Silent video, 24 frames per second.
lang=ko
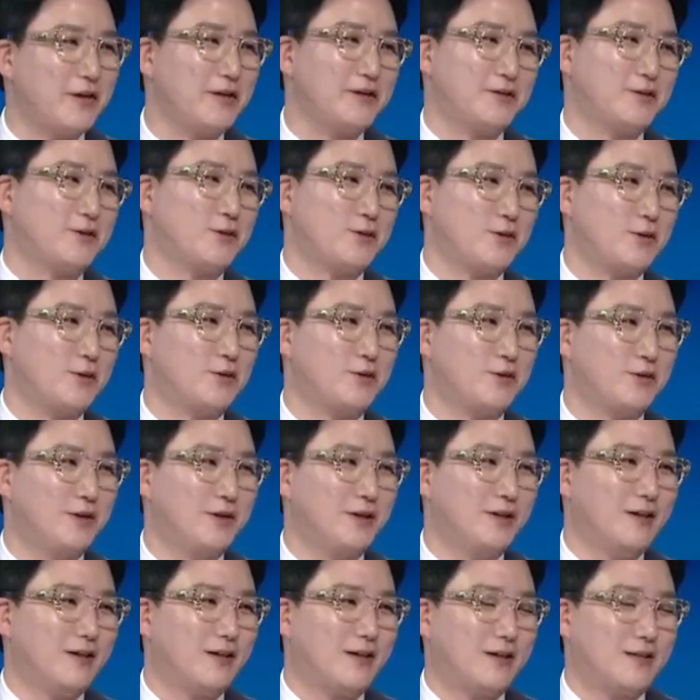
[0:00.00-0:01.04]
있어서
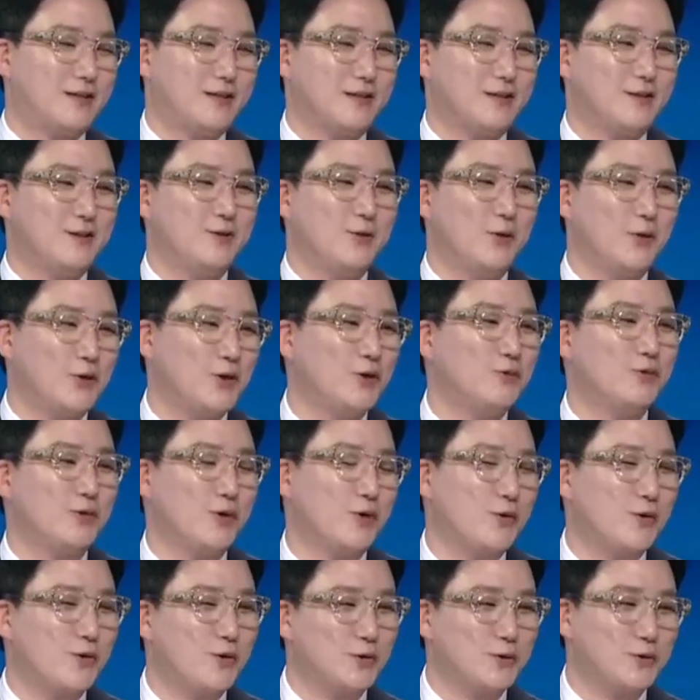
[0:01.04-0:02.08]
가장 큰 어려움을
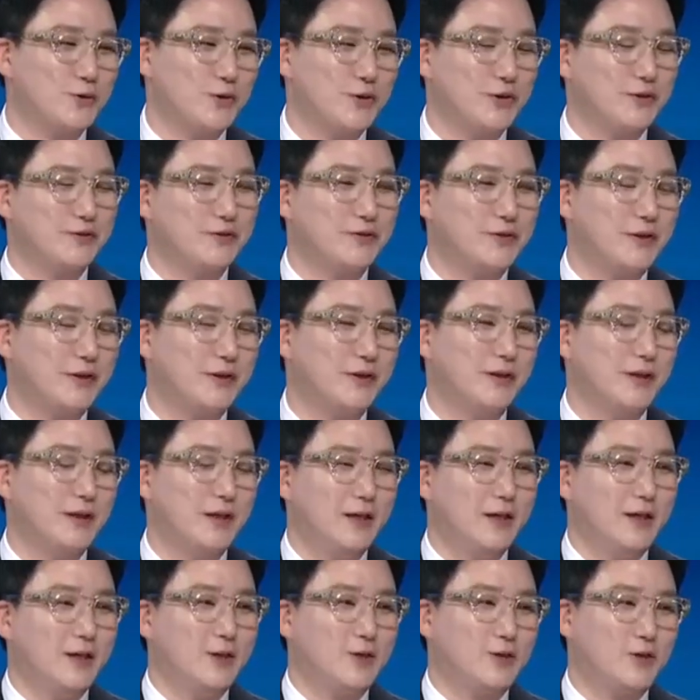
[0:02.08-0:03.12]
겪었거든요. 근데
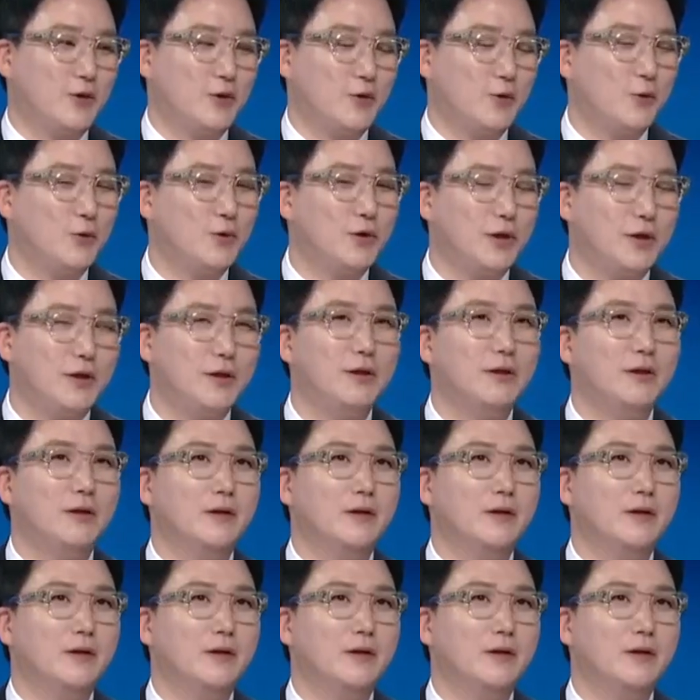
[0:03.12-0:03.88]
저희 홀이